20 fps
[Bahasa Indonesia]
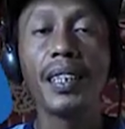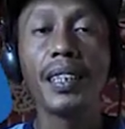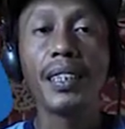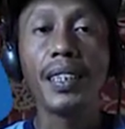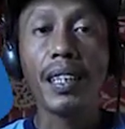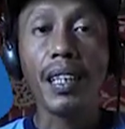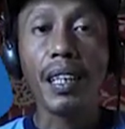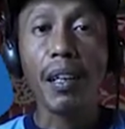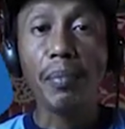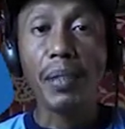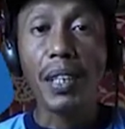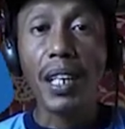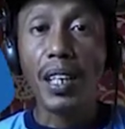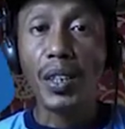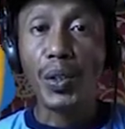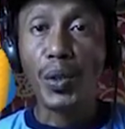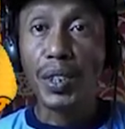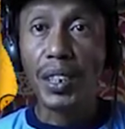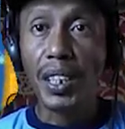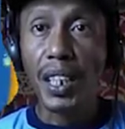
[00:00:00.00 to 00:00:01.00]
Tetapi
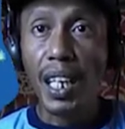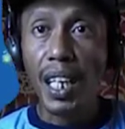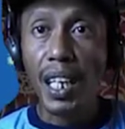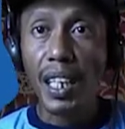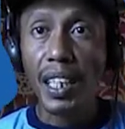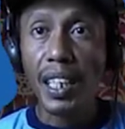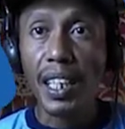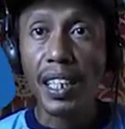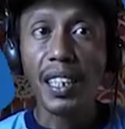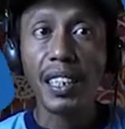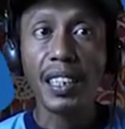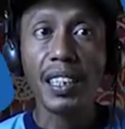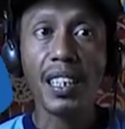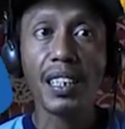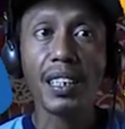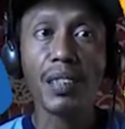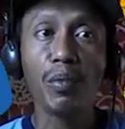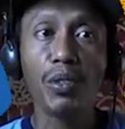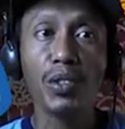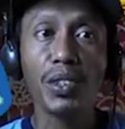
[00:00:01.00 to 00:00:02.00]
harusnya kan earning
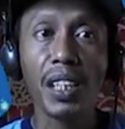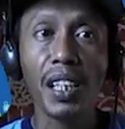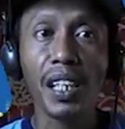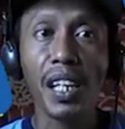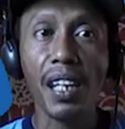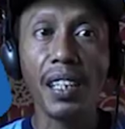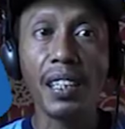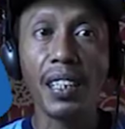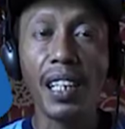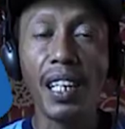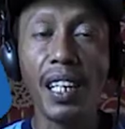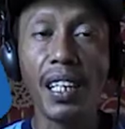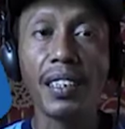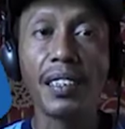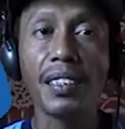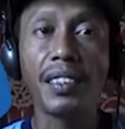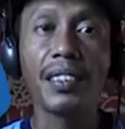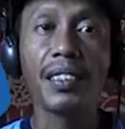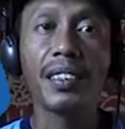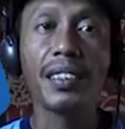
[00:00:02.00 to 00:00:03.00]
tersebut tidak hilang.
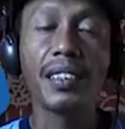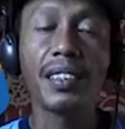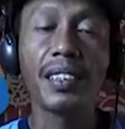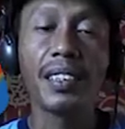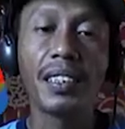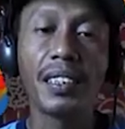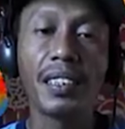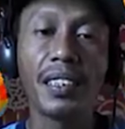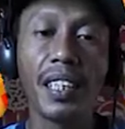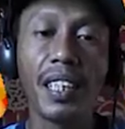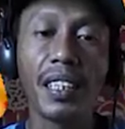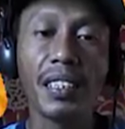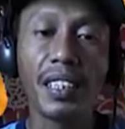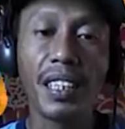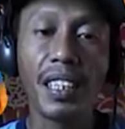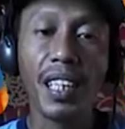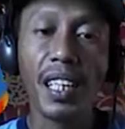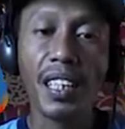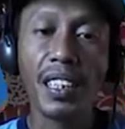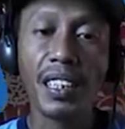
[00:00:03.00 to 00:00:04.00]
Dan
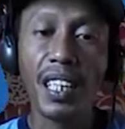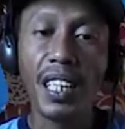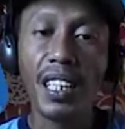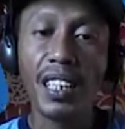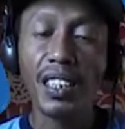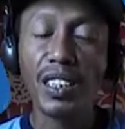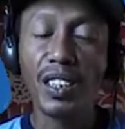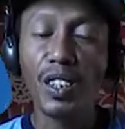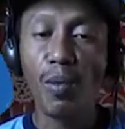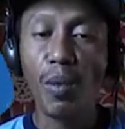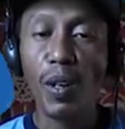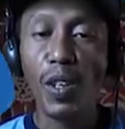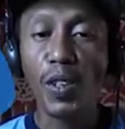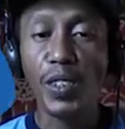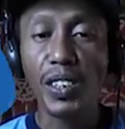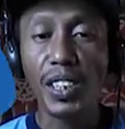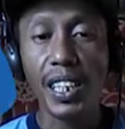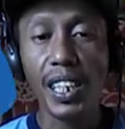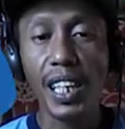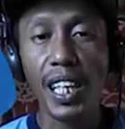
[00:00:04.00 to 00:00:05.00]
sekarang saya coba
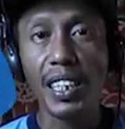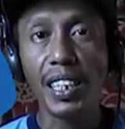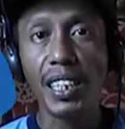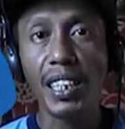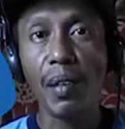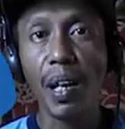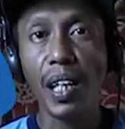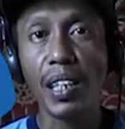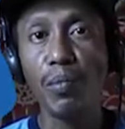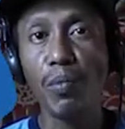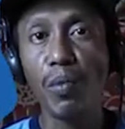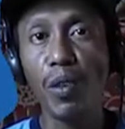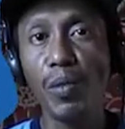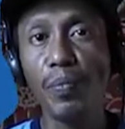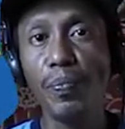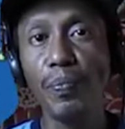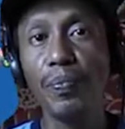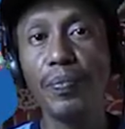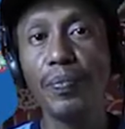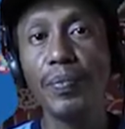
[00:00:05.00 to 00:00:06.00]
login lagi di AdMob,
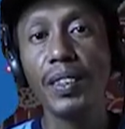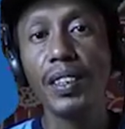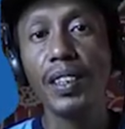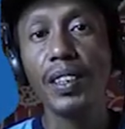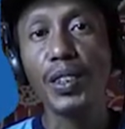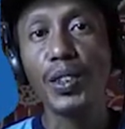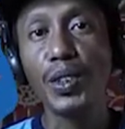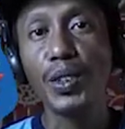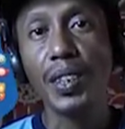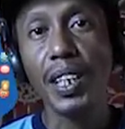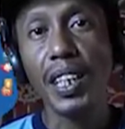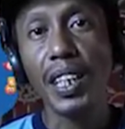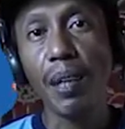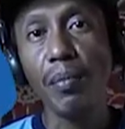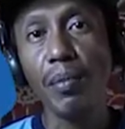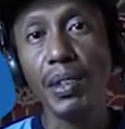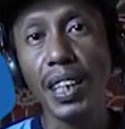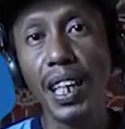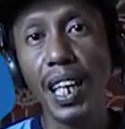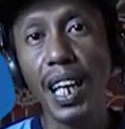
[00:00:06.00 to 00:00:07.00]
sudah nggak
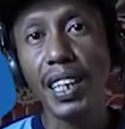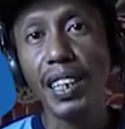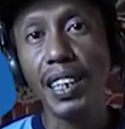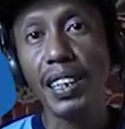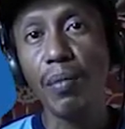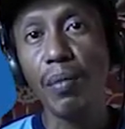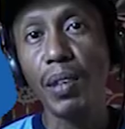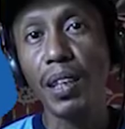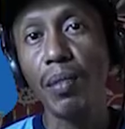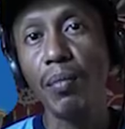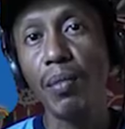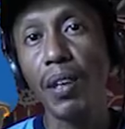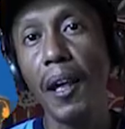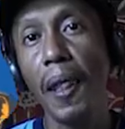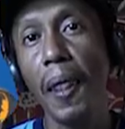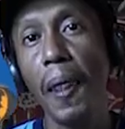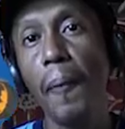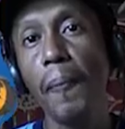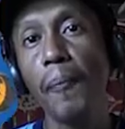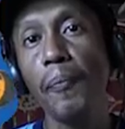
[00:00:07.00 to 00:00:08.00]
bisa lagi teman-teman.
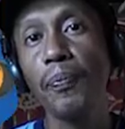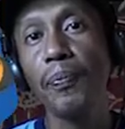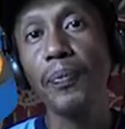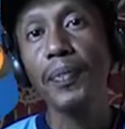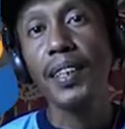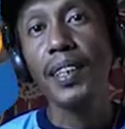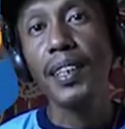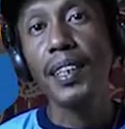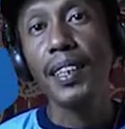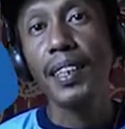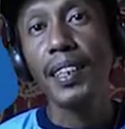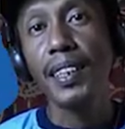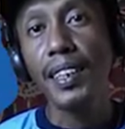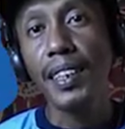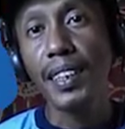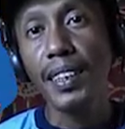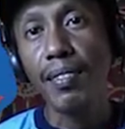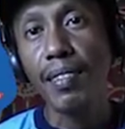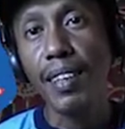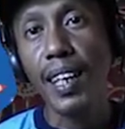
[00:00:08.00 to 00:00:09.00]

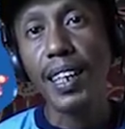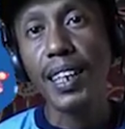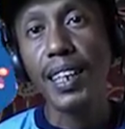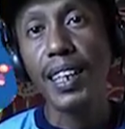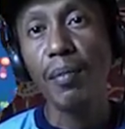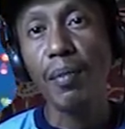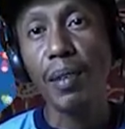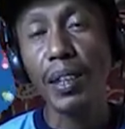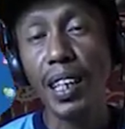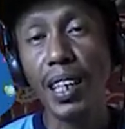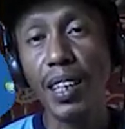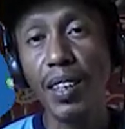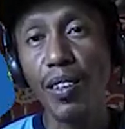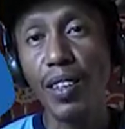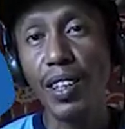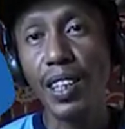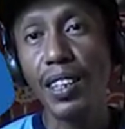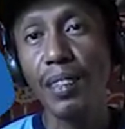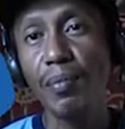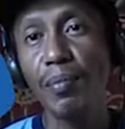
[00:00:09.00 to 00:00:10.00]
Itulah kehebatan
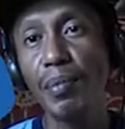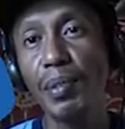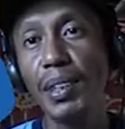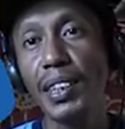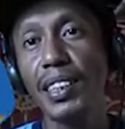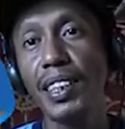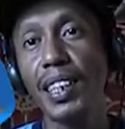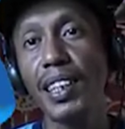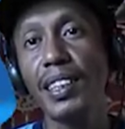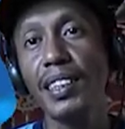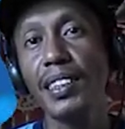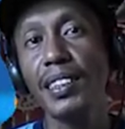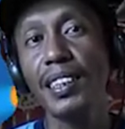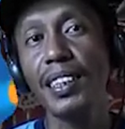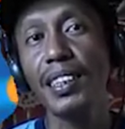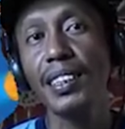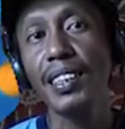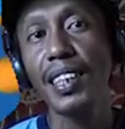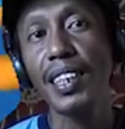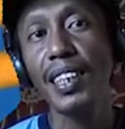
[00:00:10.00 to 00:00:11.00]
Google pemirsa,
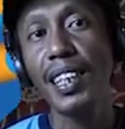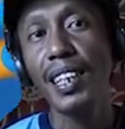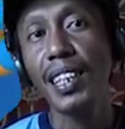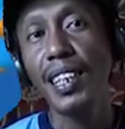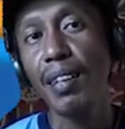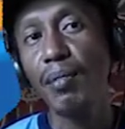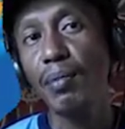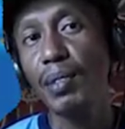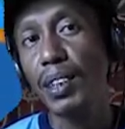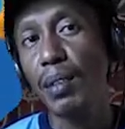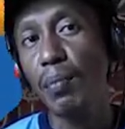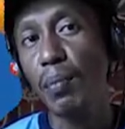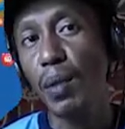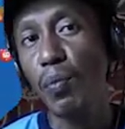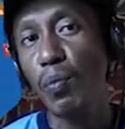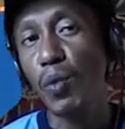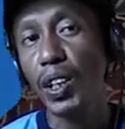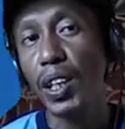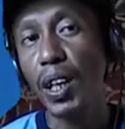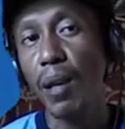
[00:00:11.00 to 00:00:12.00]
dan saya nggak bisa
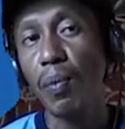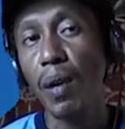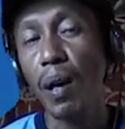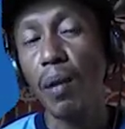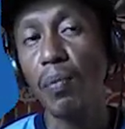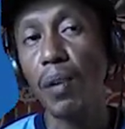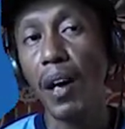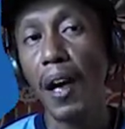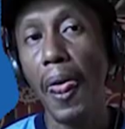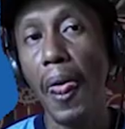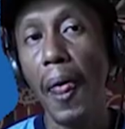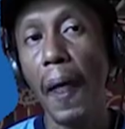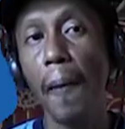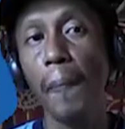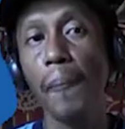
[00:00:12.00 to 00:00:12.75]
berbuat apa-apa.